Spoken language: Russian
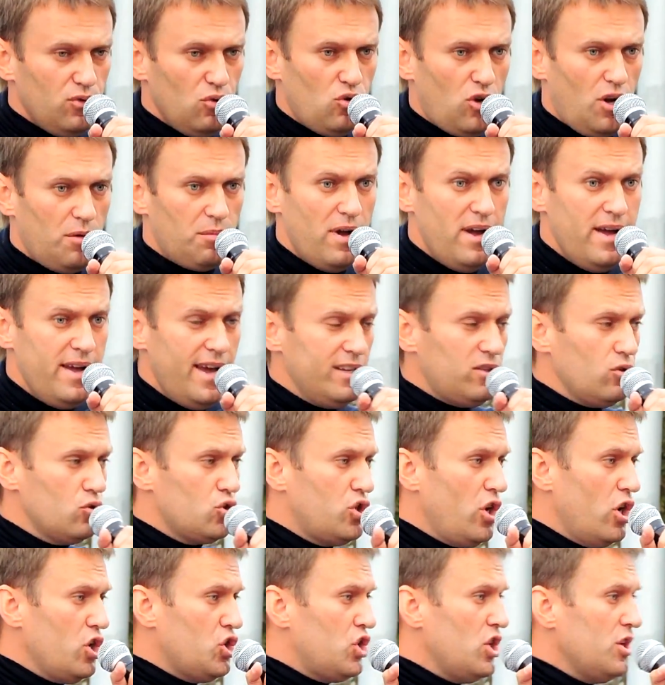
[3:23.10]
и внукам это
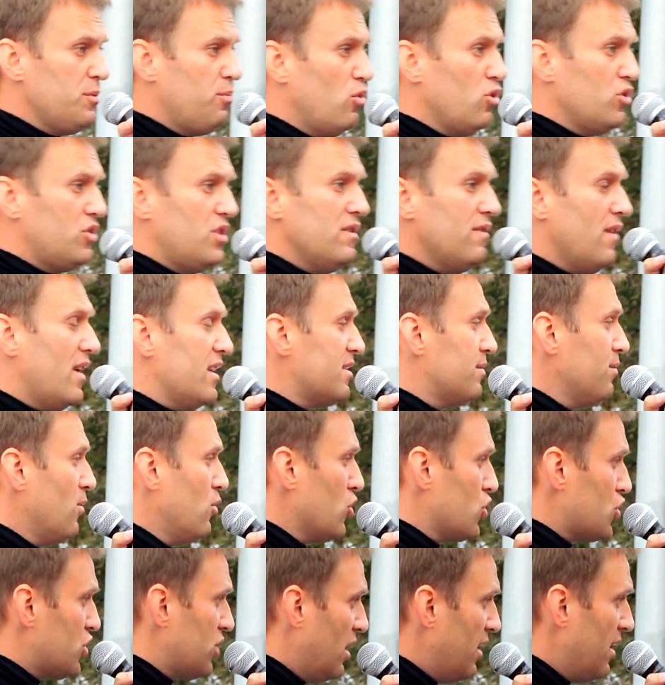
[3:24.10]
уже решить будет
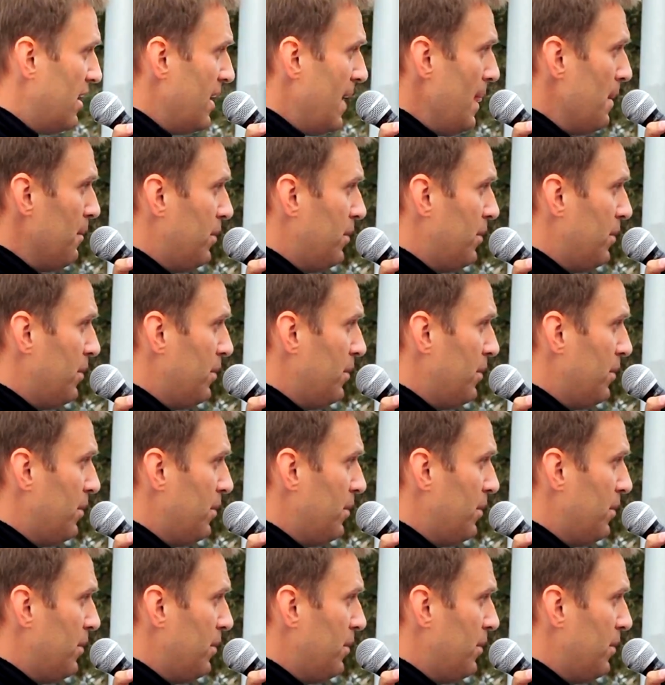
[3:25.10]
невозможно.